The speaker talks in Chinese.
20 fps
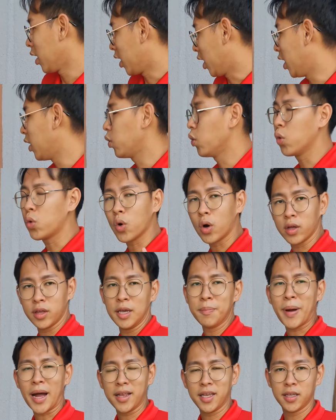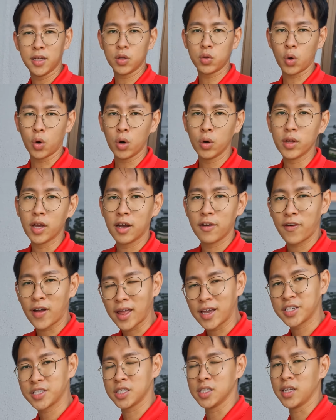而如果你把你的多肉呢，放
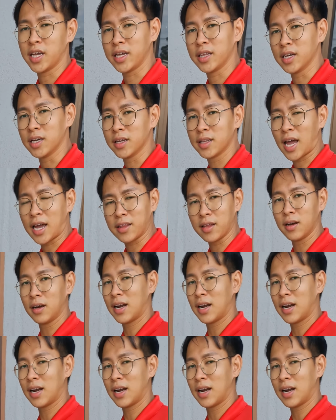在室内呢，它的